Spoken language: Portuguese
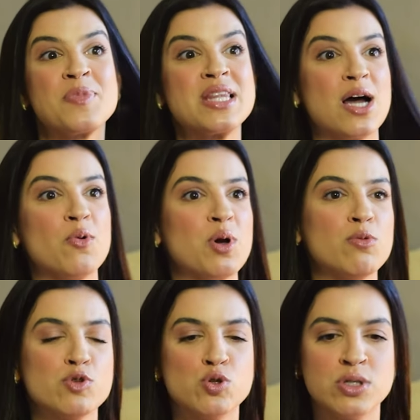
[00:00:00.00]
Então, não
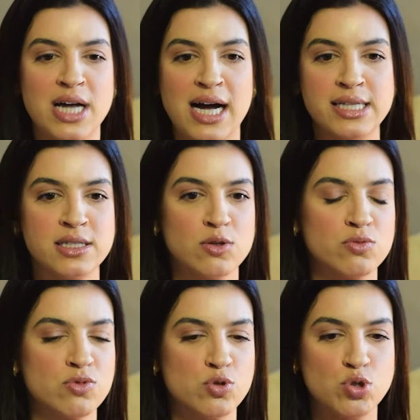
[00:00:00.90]
uso nada,
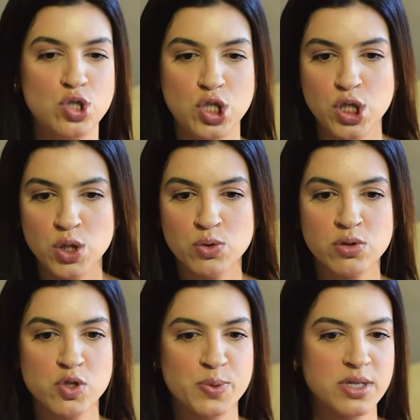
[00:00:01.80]
não uso DIU,
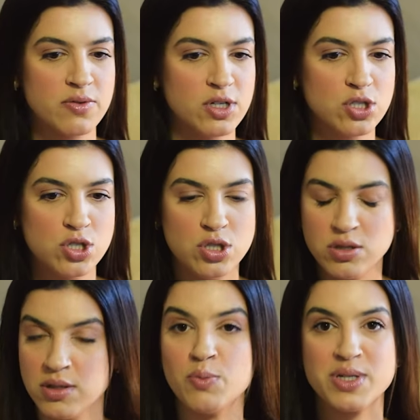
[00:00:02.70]
não uso preservativo.
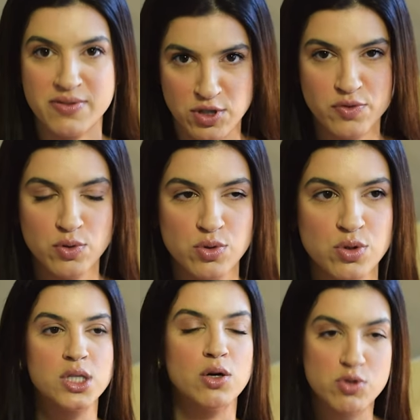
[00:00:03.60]
Não, preservativo eu uso.
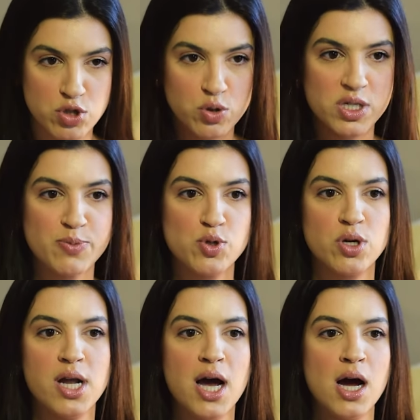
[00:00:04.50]
Não uso
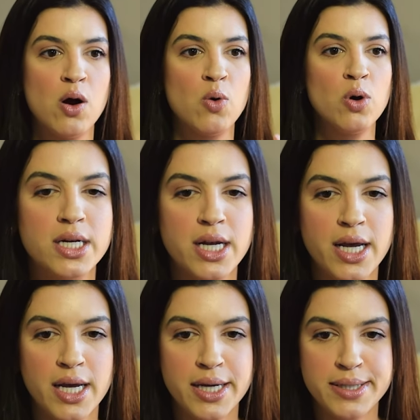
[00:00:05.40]
anticoncepcional,
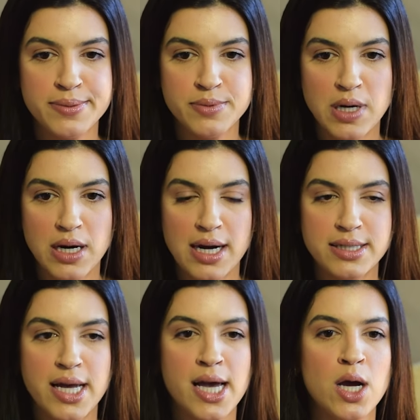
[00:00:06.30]
nem
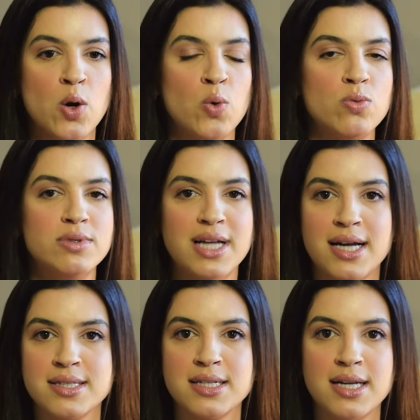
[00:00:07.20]
anel,
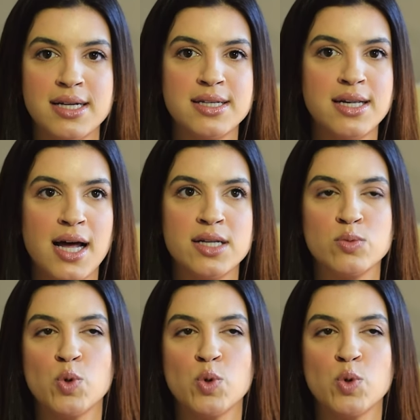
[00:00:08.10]
nada, nada, nada.